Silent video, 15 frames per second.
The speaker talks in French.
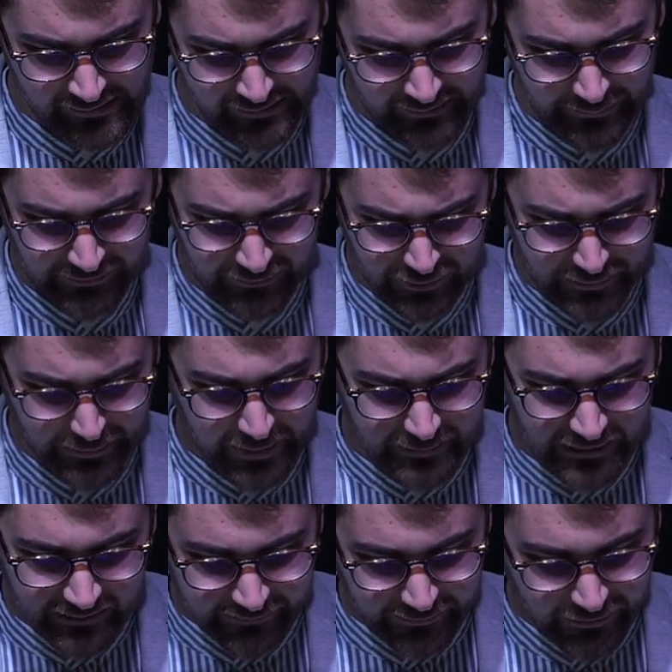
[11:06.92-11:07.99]
parce que je ne suis pas
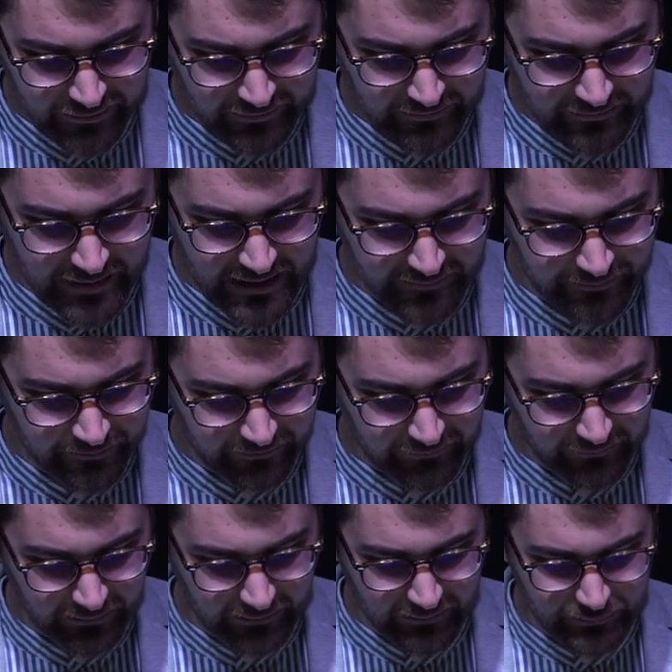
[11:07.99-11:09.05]
bien vieux. Mais
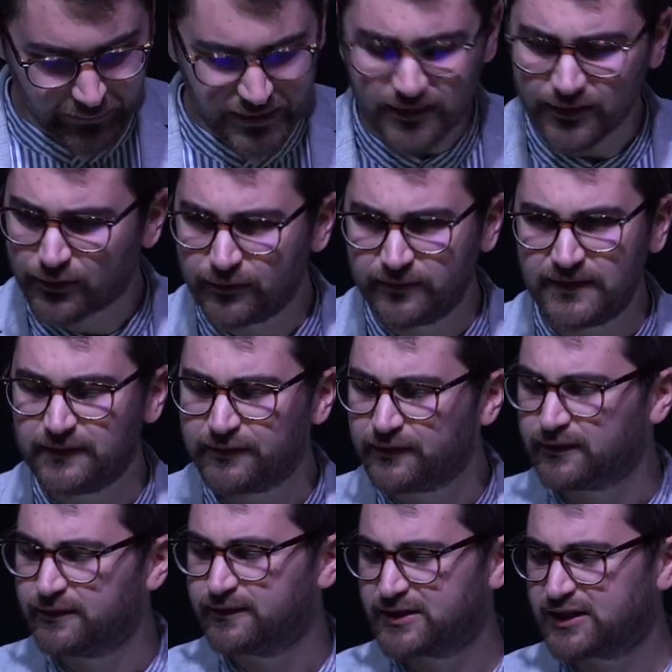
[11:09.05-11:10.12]
moi, j'ai un
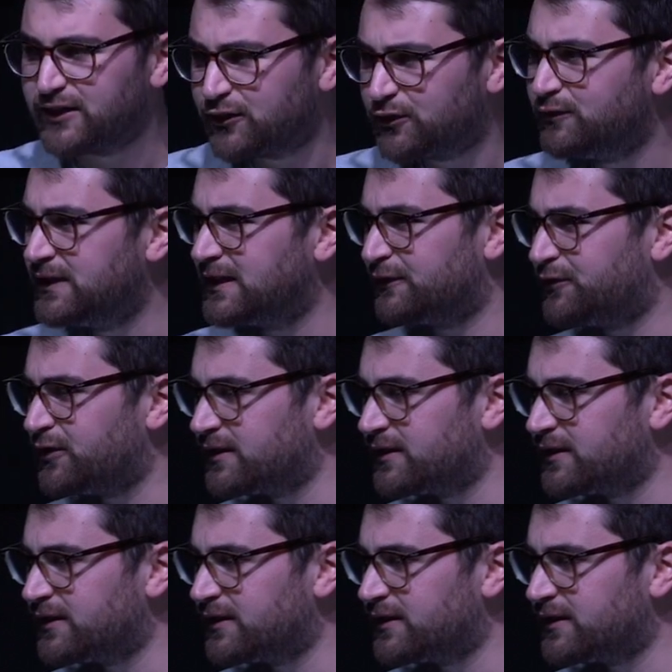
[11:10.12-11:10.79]
souvenir fort